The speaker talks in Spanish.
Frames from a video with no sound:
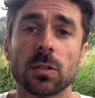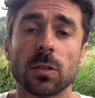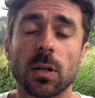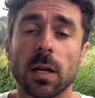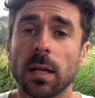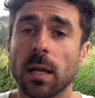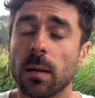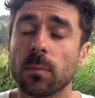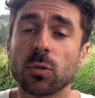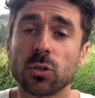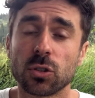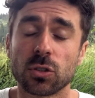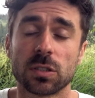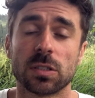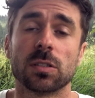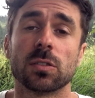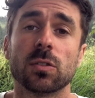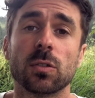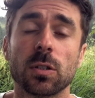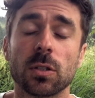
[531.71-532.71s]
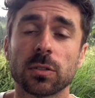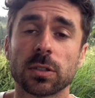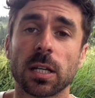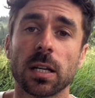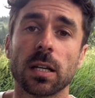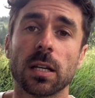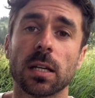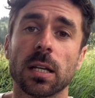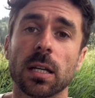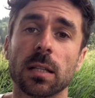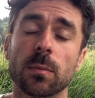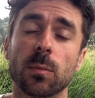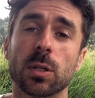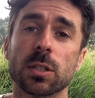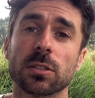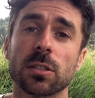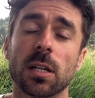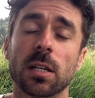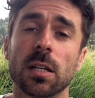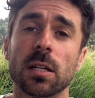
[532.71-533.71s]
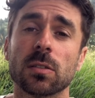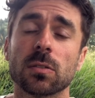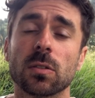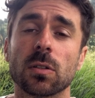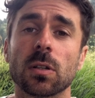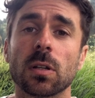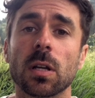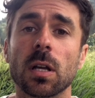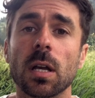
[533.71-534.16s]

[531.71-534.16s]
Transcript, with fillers: hay, muchos estudios que, demuestran eso.